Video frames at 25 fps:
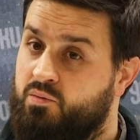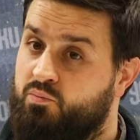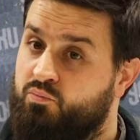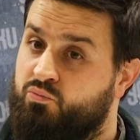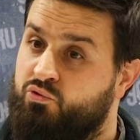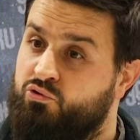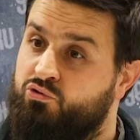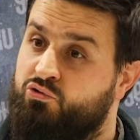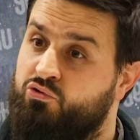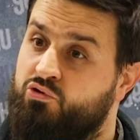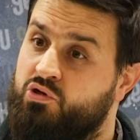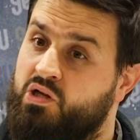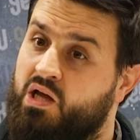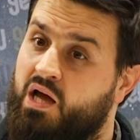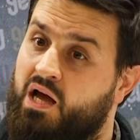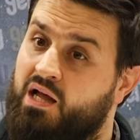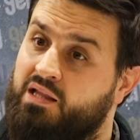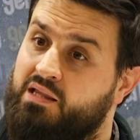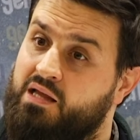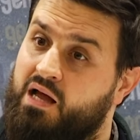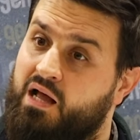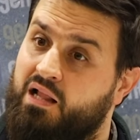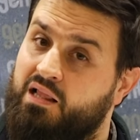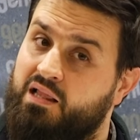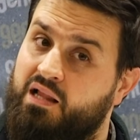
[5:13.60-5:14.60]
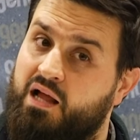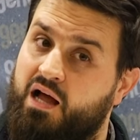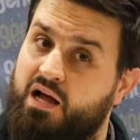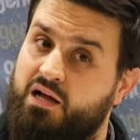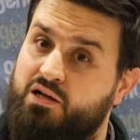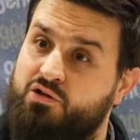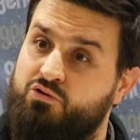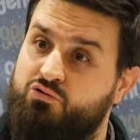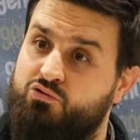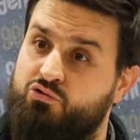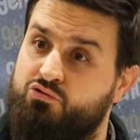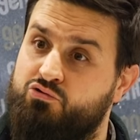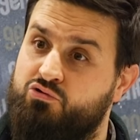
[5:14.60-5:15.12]
Bu dünyada
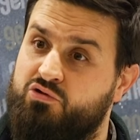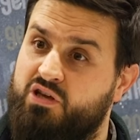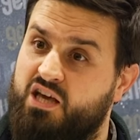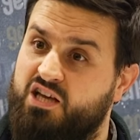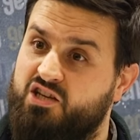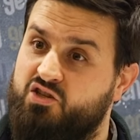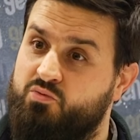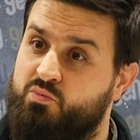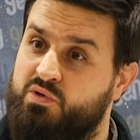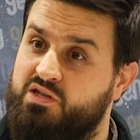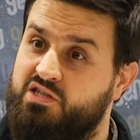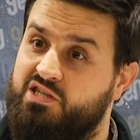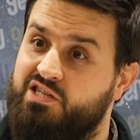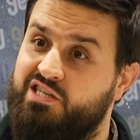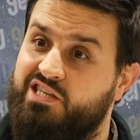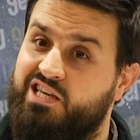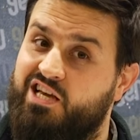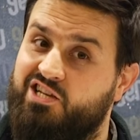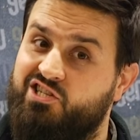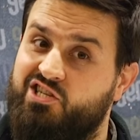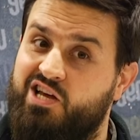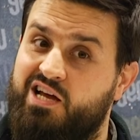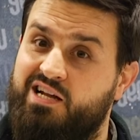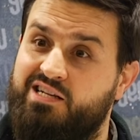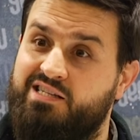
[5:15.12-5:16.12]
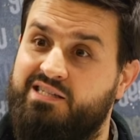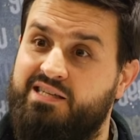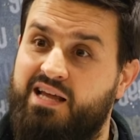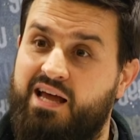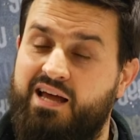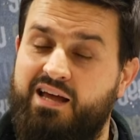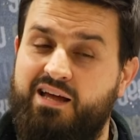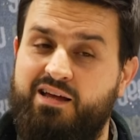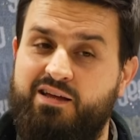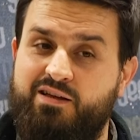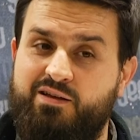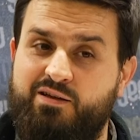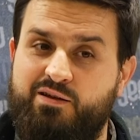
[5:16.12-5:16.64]
Allah'ın sözü geçmesin.
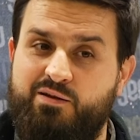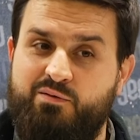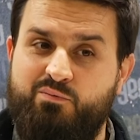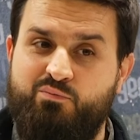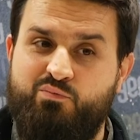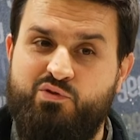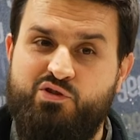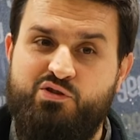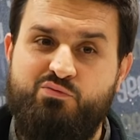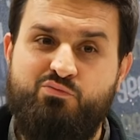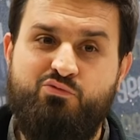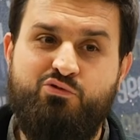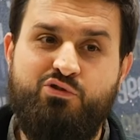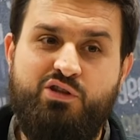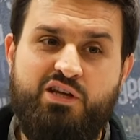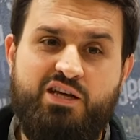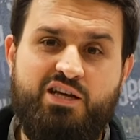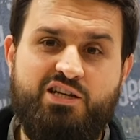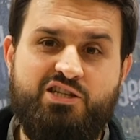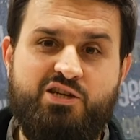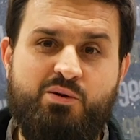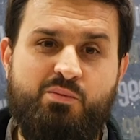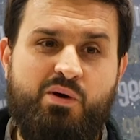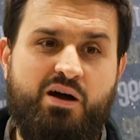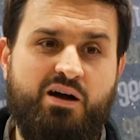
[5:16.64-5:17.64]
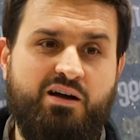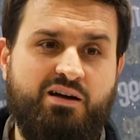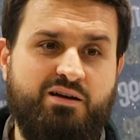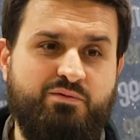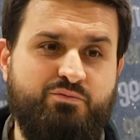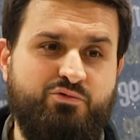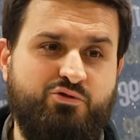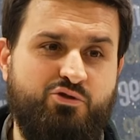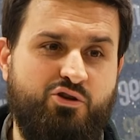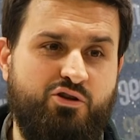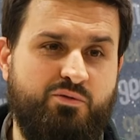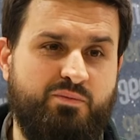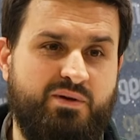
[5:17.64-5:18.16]
Geçerse bizim burada yaşama
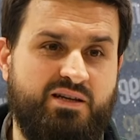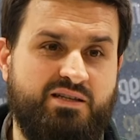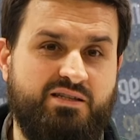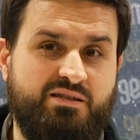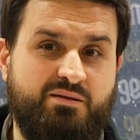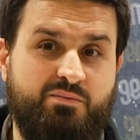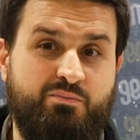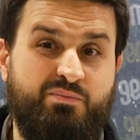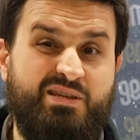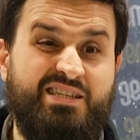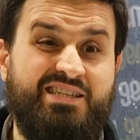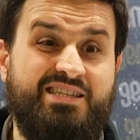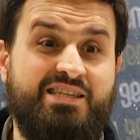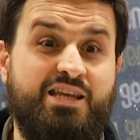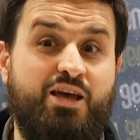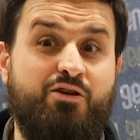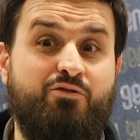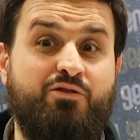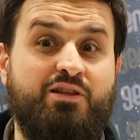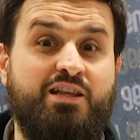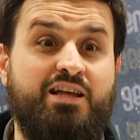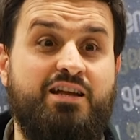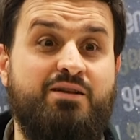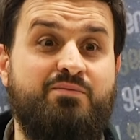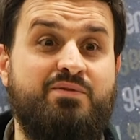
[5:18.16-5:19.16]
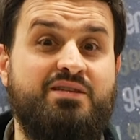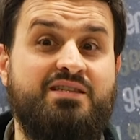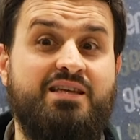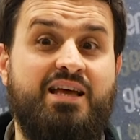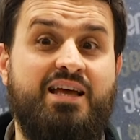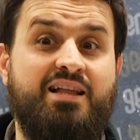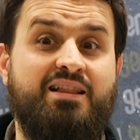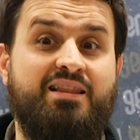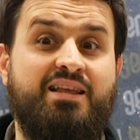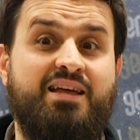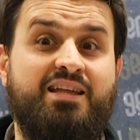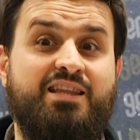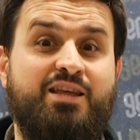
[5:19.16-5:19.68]
hakkımız olmaz. Biz zevklerimizi
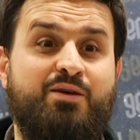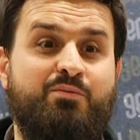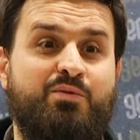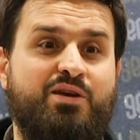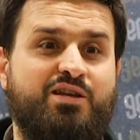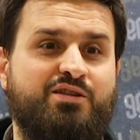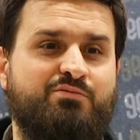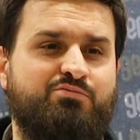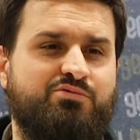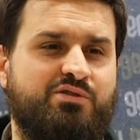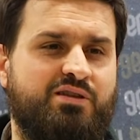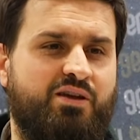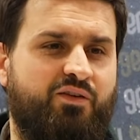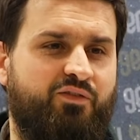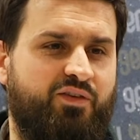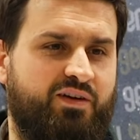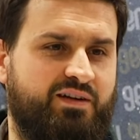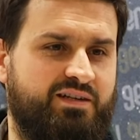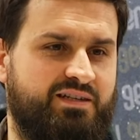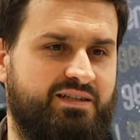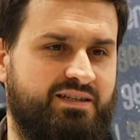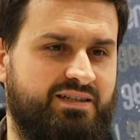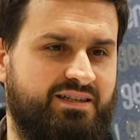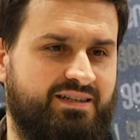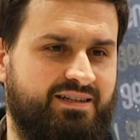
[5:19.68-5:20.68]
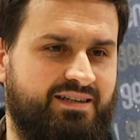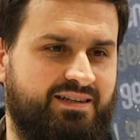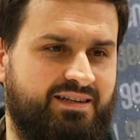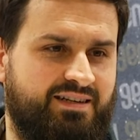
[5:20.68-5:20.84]
elde edemeyiz bu sefer.